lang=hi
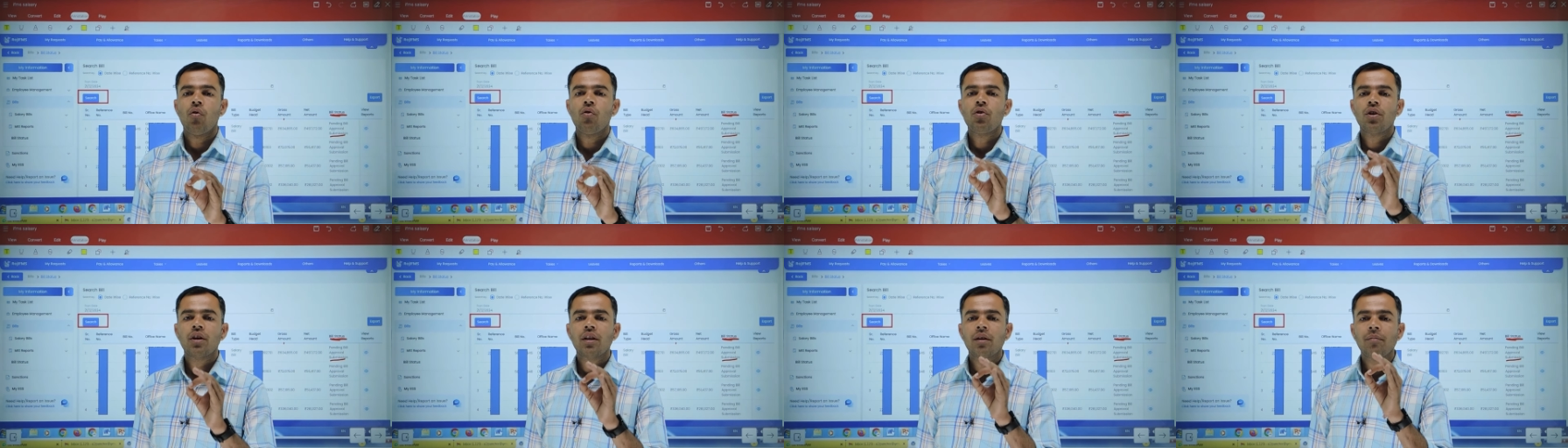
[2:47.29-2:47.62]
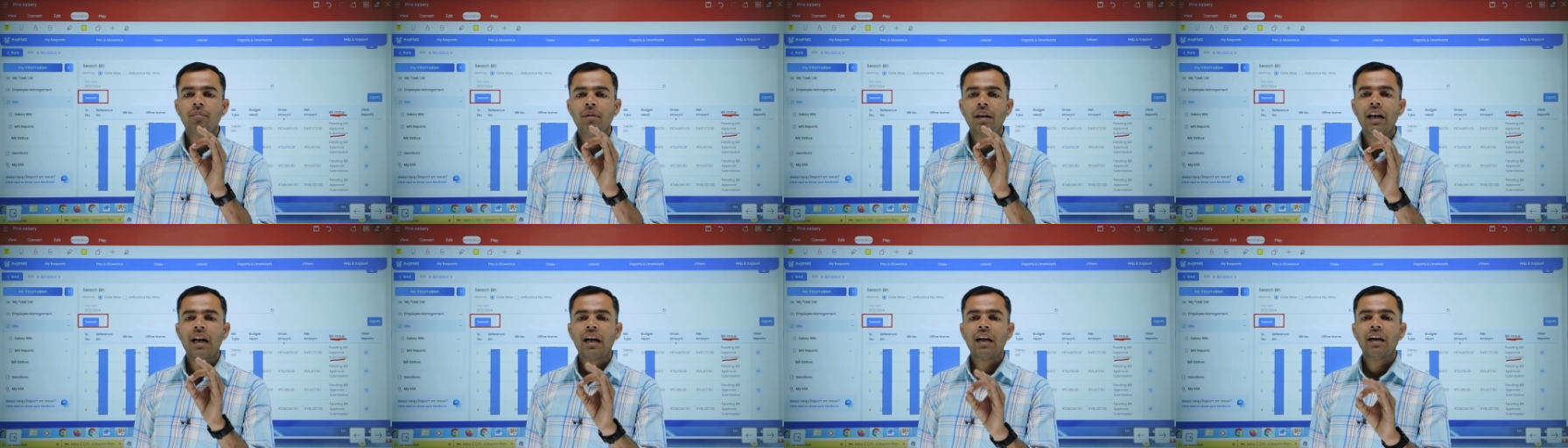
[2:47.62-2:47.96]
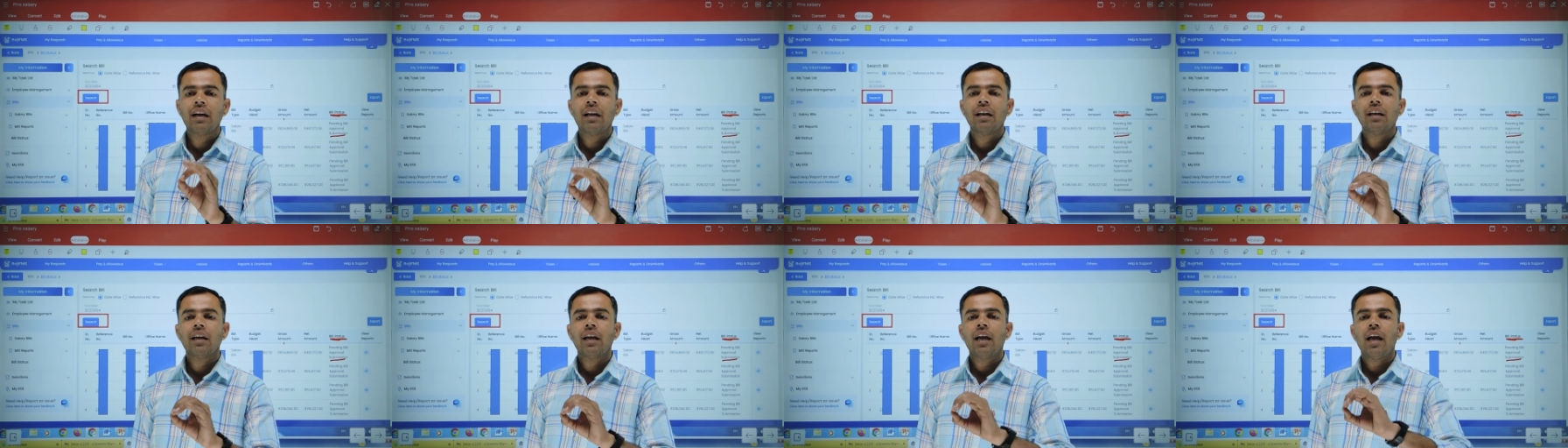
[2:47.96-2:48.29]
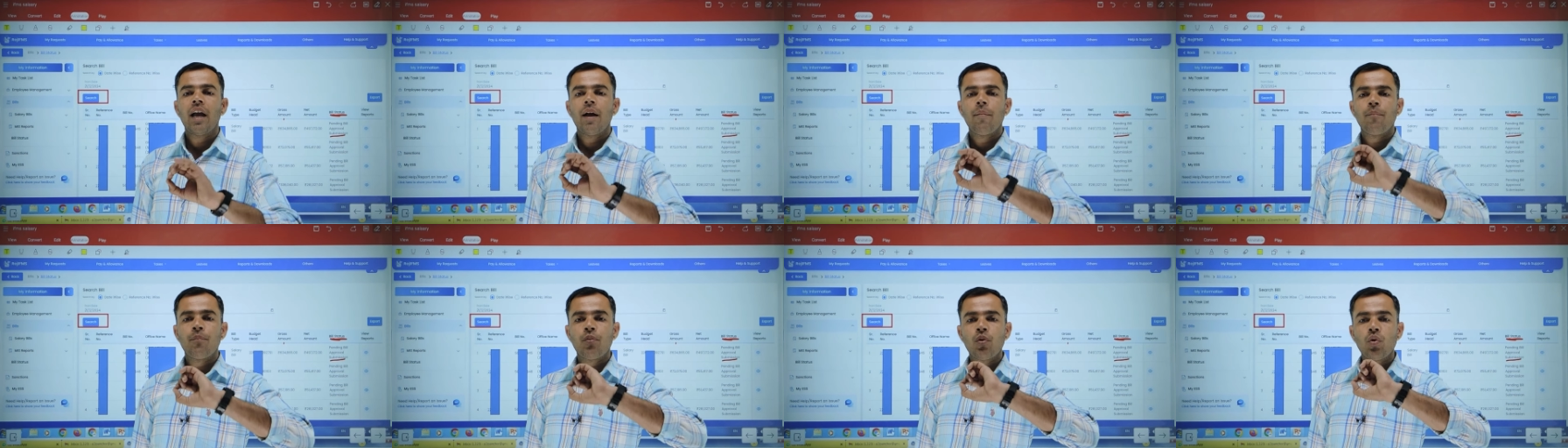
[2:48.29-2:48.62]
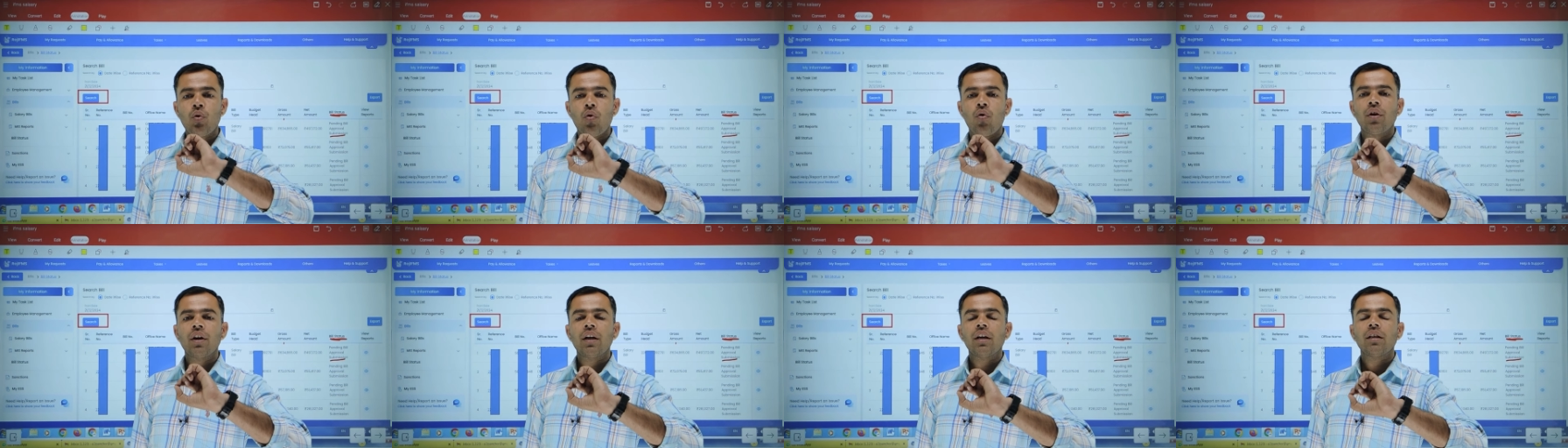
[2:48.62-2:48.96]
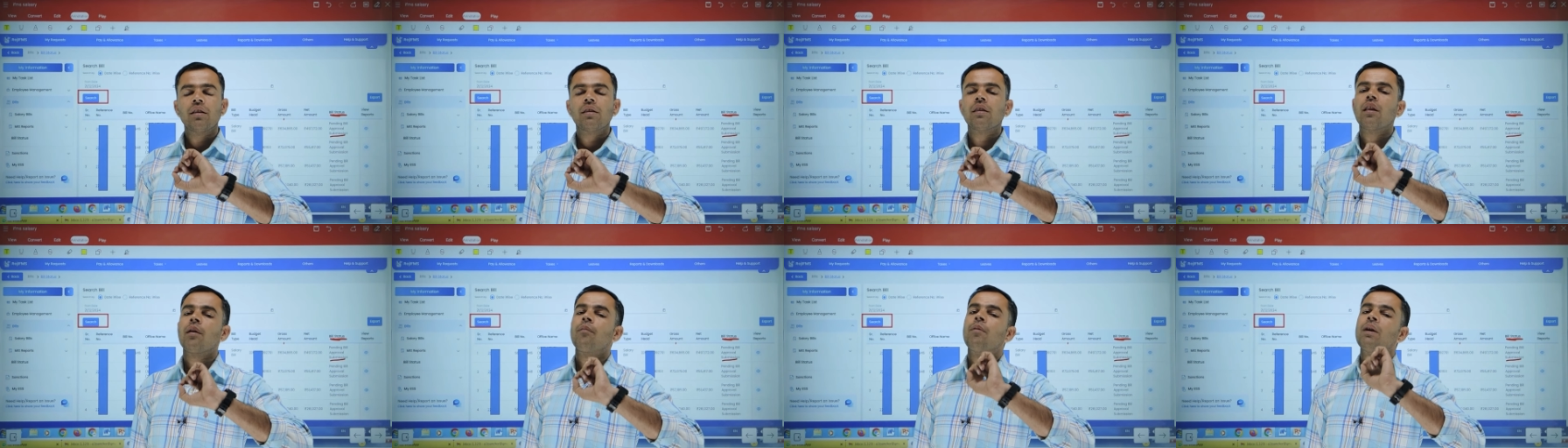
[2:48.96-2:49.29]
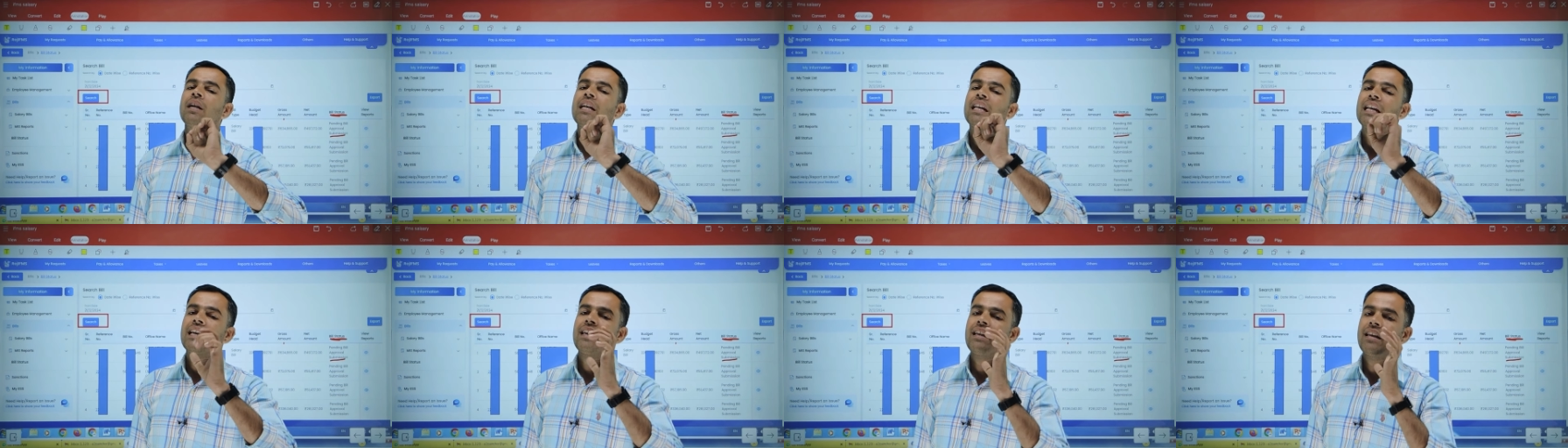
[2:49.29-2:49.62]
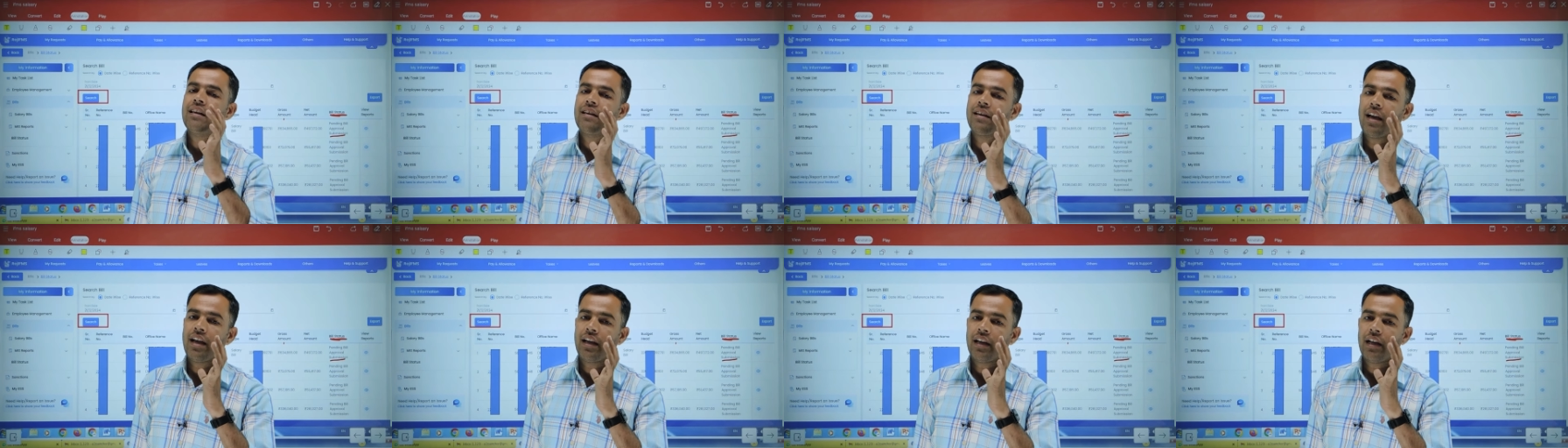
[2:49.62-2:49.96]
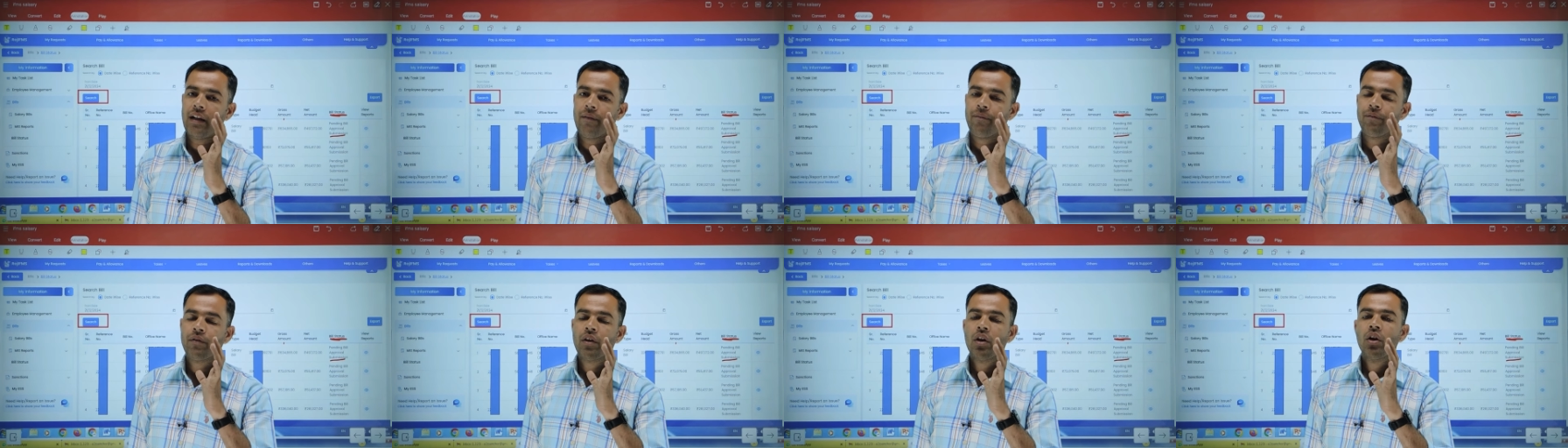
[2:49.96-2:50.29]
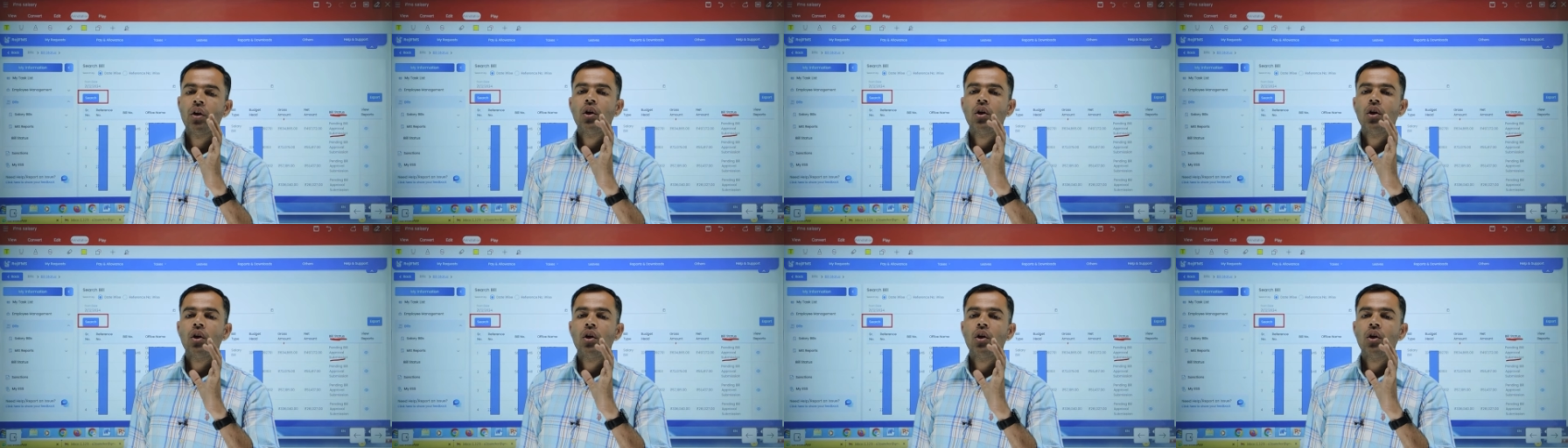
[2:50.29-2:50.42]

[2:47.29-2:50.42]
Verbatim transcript: ओटीपी लग करके अप्रूव होंगे तभी ट्रेजरी जाएंगे